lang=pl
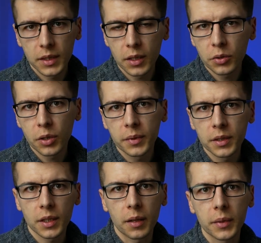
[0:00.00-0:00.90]

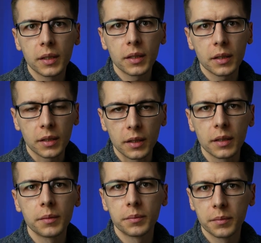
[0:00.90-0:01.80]
nieruchomościami
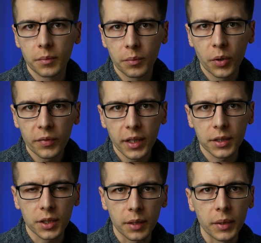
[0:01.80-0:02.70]
i
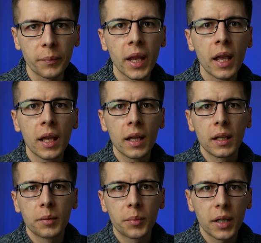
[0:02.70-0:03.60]
powietrzem.
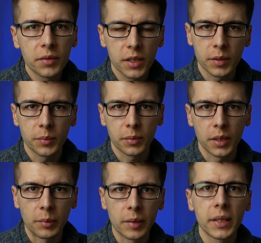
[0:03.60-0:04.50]
Prawdziwym
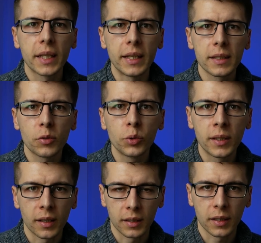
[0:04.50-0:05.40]
problemem jest
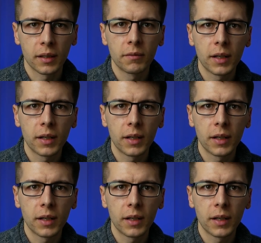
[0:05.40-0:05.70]
utrata